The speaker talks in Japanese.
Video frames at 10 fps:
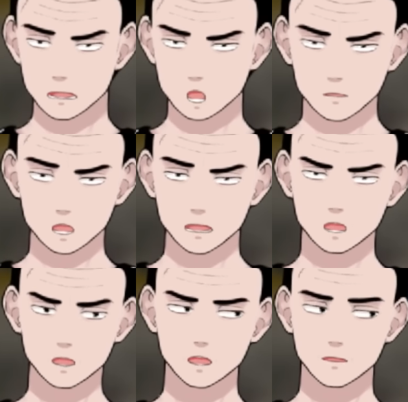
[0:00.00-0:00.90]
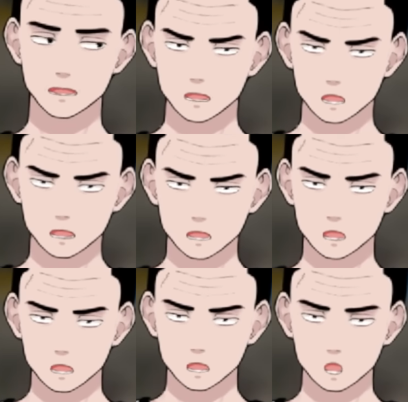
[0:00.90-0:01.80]
関年制覇
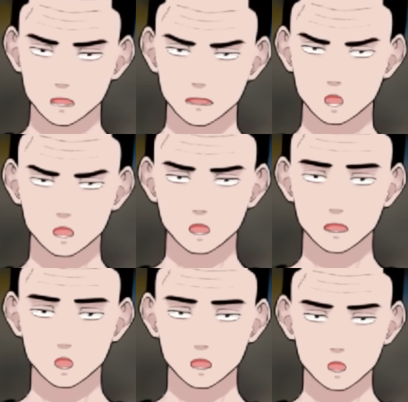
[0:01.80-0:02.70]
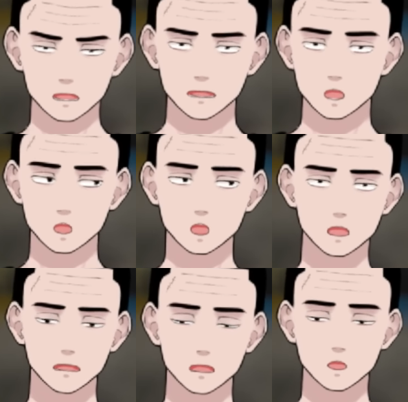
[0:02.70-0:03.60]
がいなければ成立してな
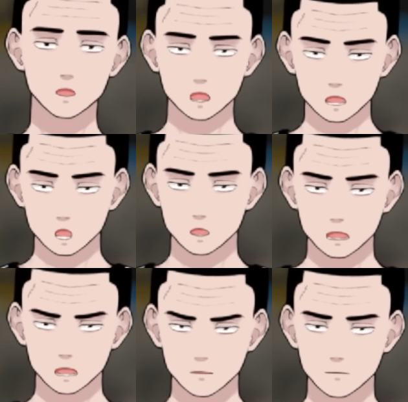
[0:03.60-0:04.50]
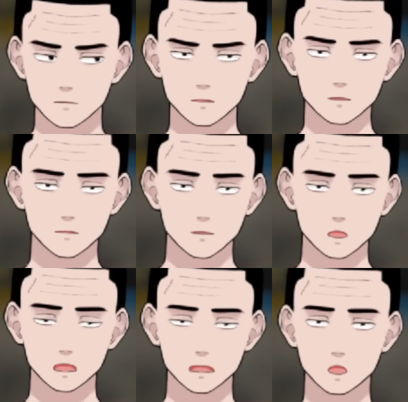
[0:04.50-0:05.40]
かったと思いますね。
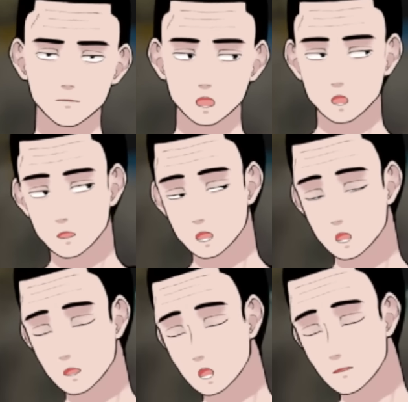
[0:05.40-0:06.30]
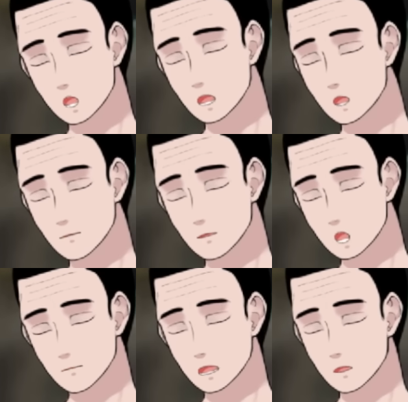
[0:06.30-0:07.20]
じゃあ、年みたいなのは、
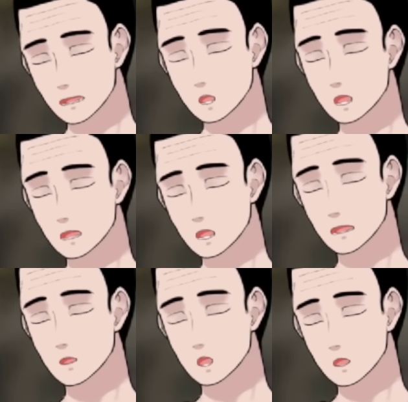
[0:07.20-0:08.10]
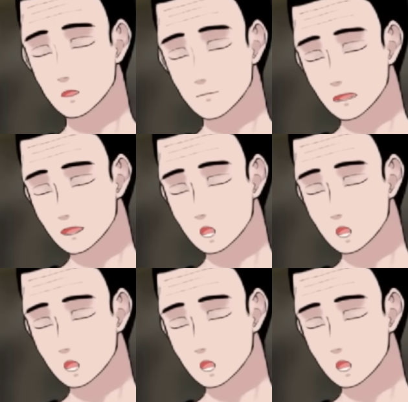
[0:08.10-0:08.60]
まあ、今回に限りは、